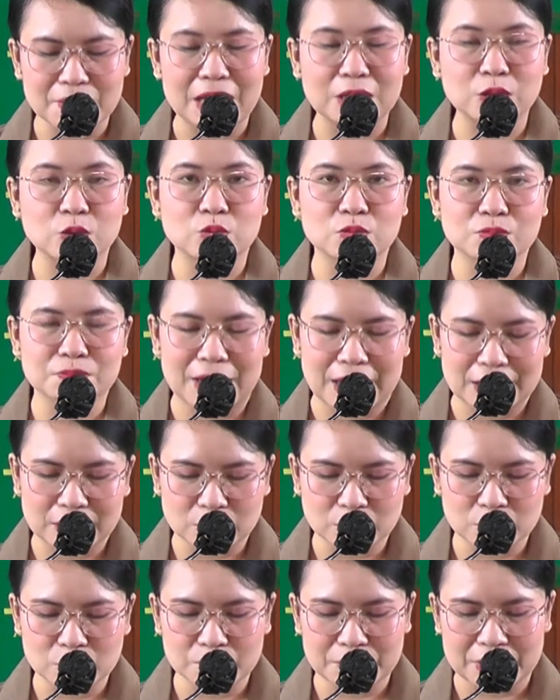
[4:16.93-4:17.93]

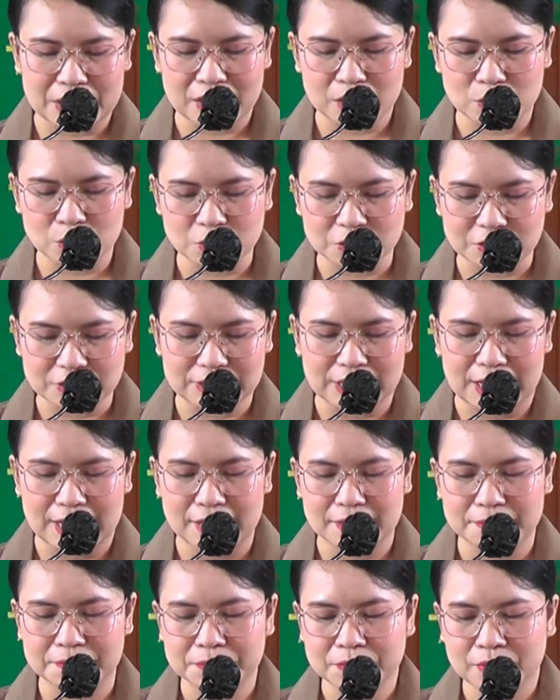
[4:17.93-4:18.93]
batu-batu
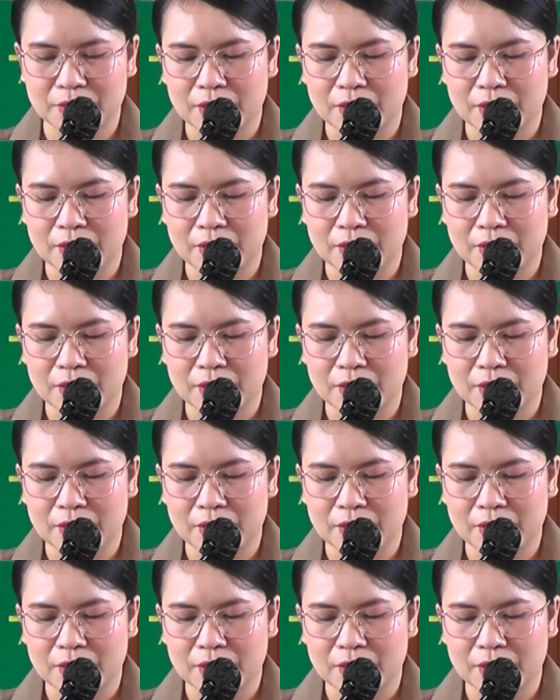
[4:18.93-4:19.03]
berikutnya